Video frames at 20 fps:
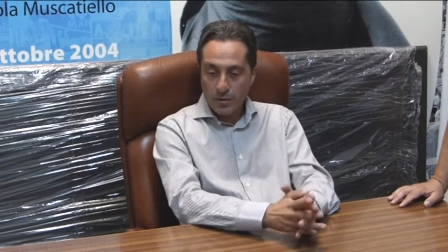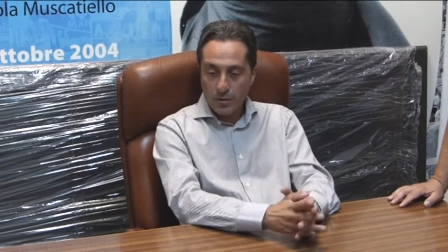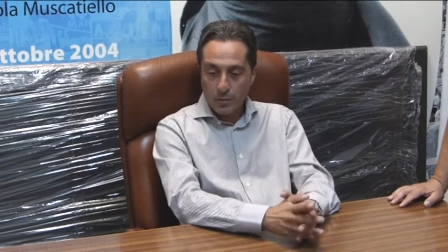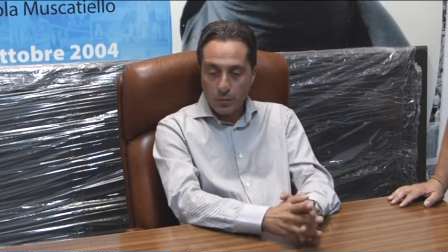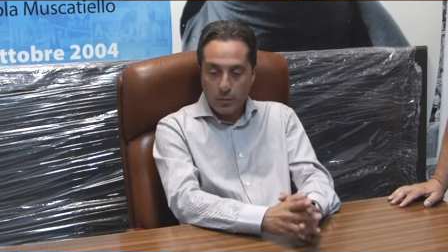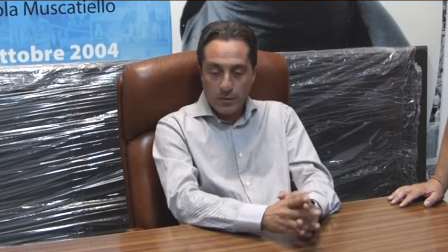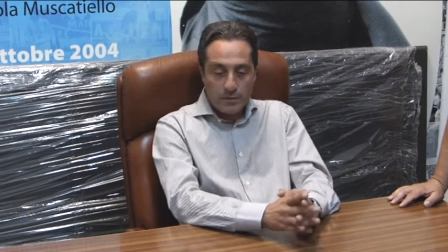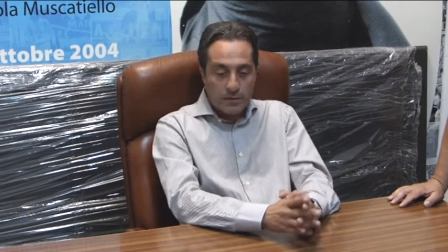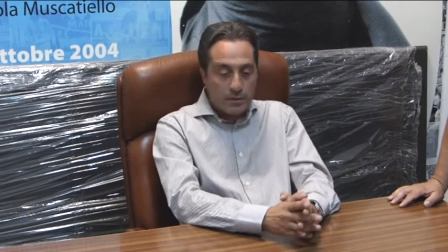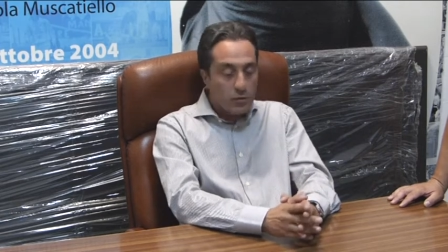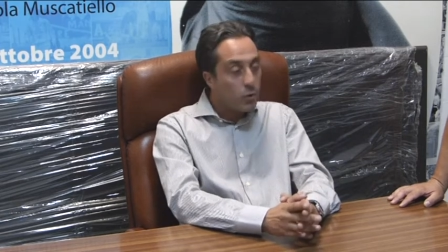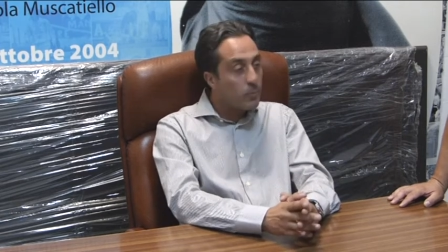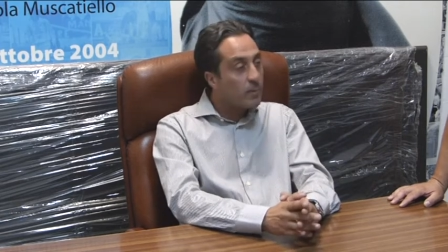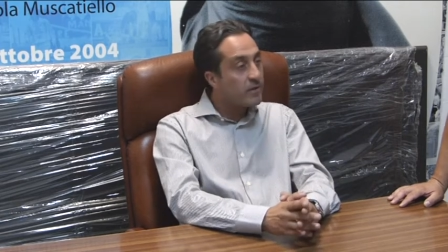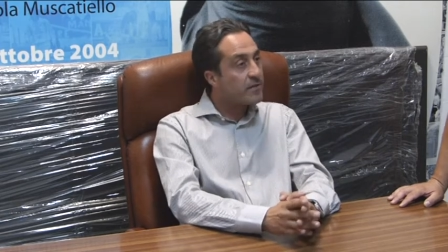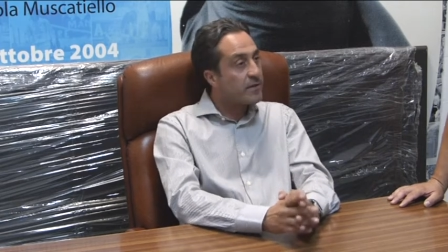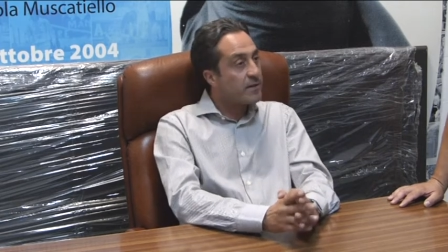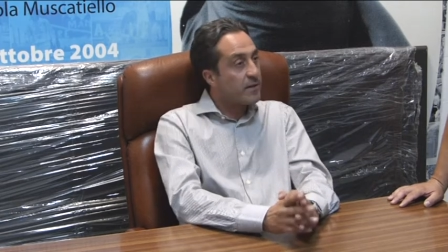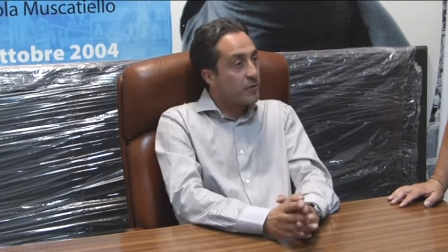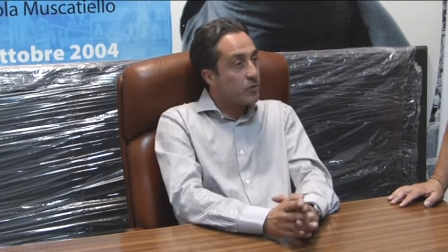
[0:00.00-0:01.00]
Quindi come
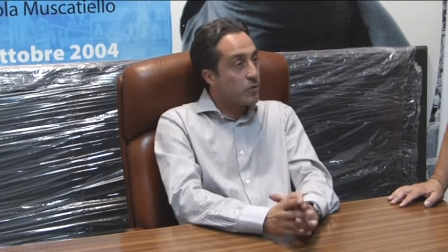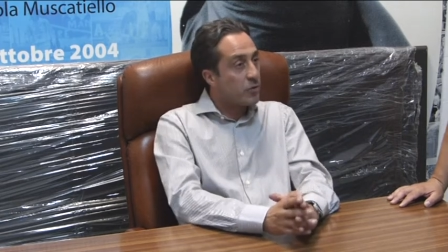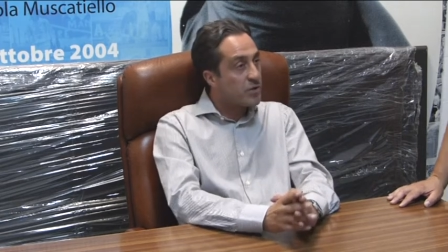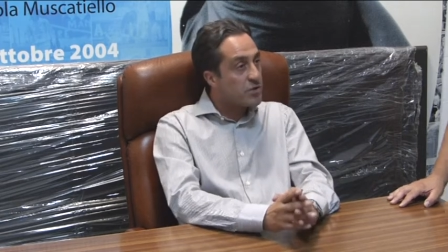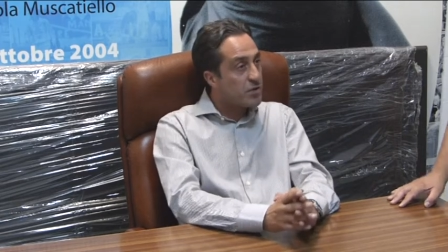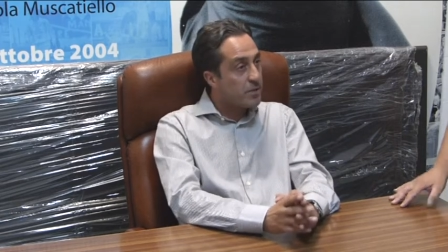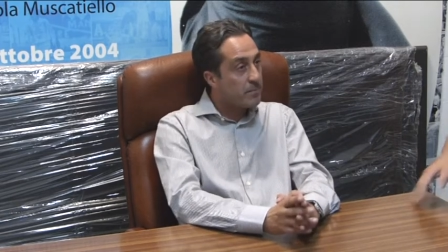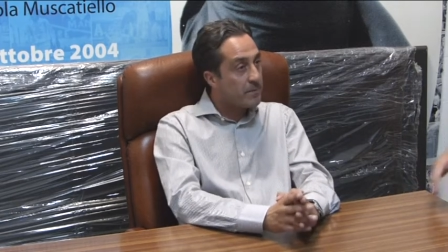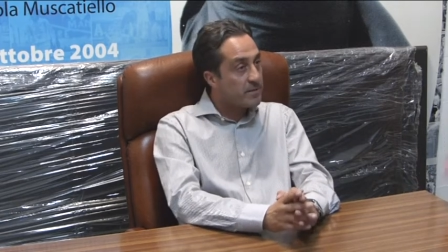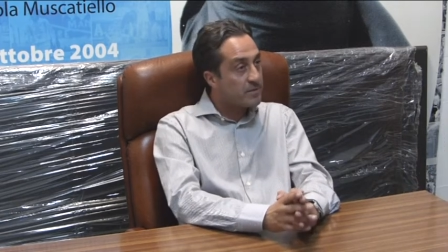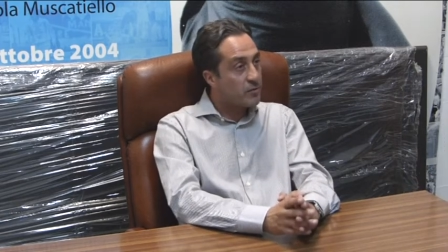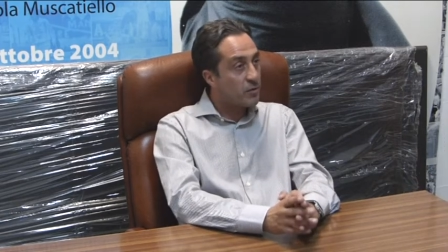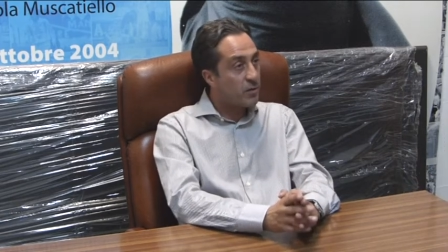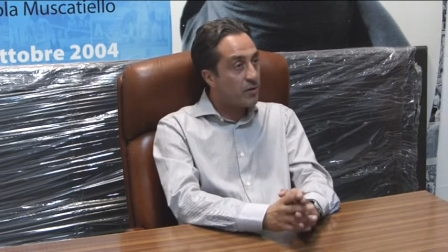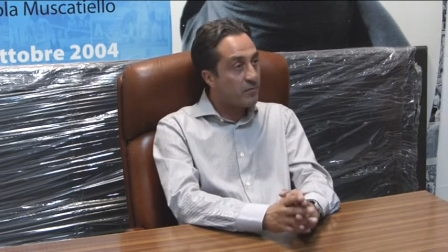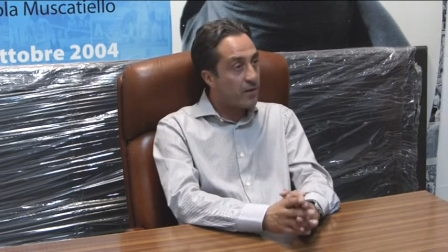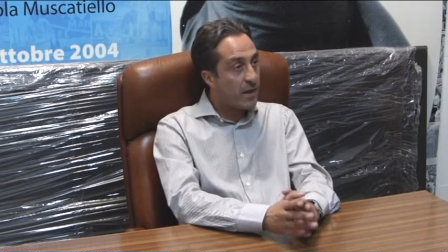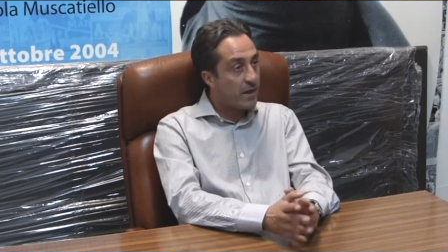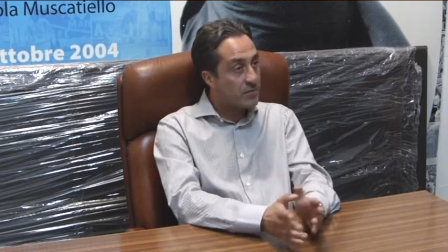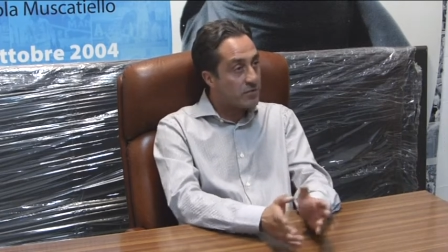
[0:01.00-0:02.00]
Vitaglione ci ha messo
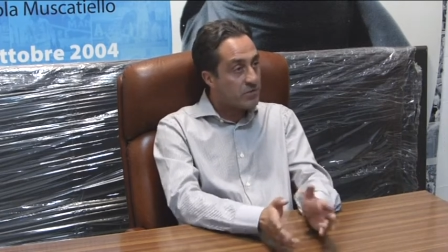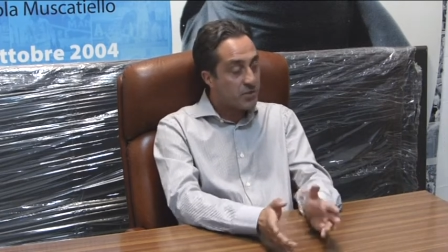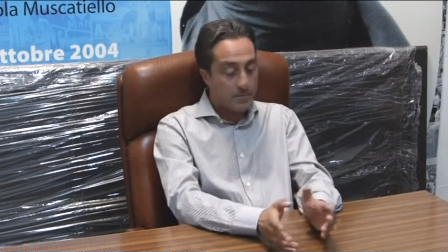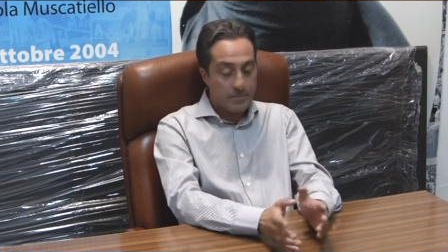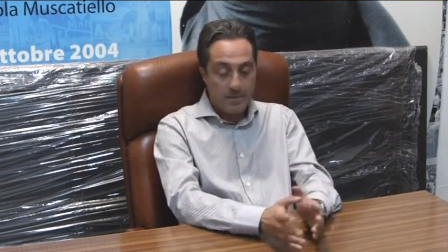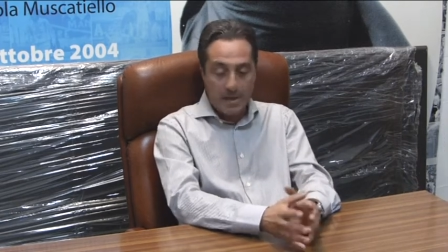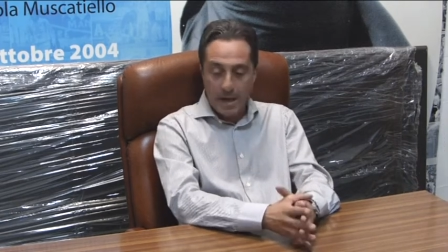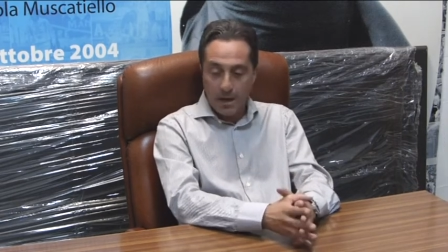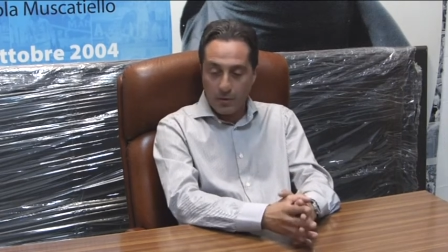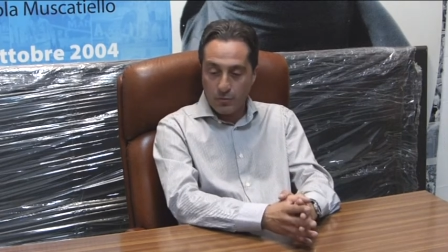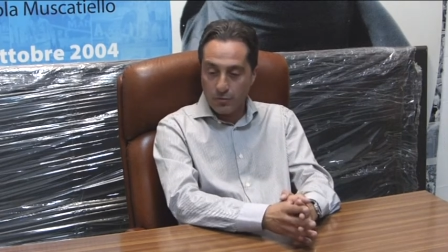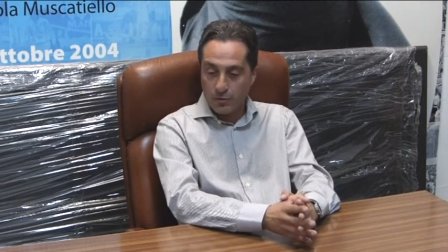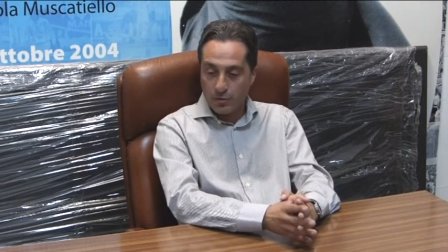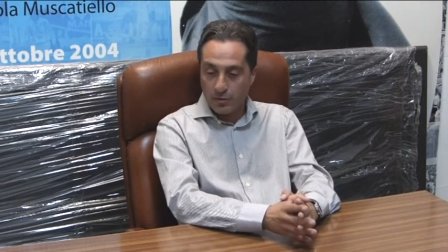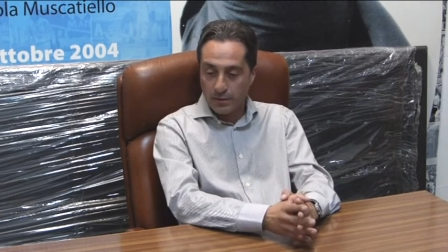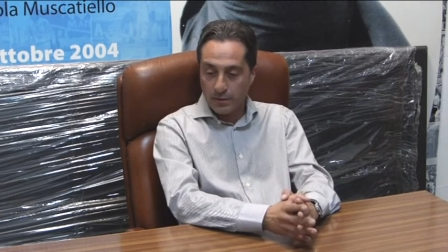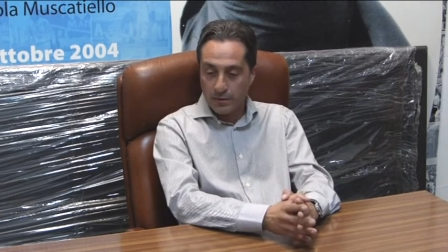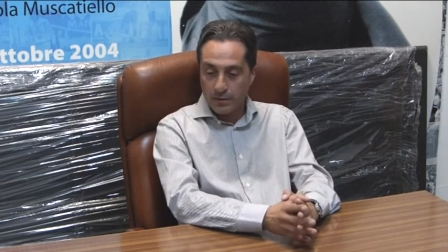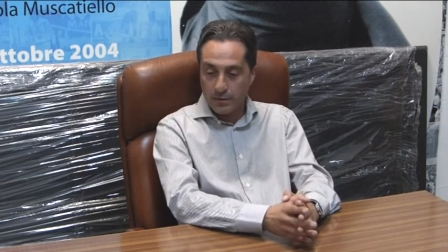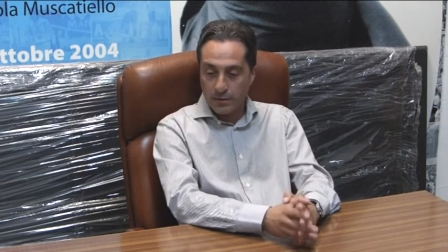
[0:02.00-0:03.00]
la faccia, mi auguro
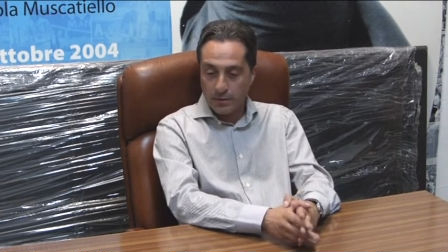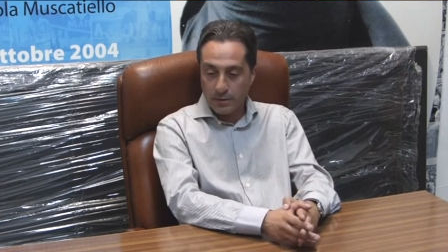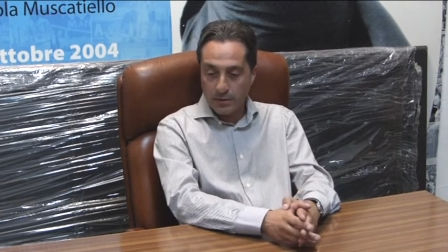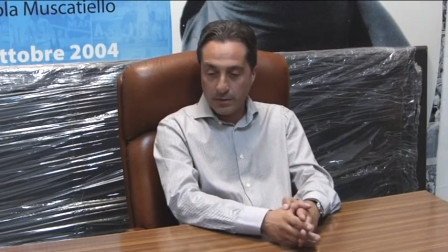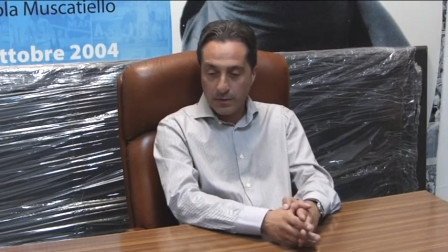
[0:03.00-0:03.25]
che,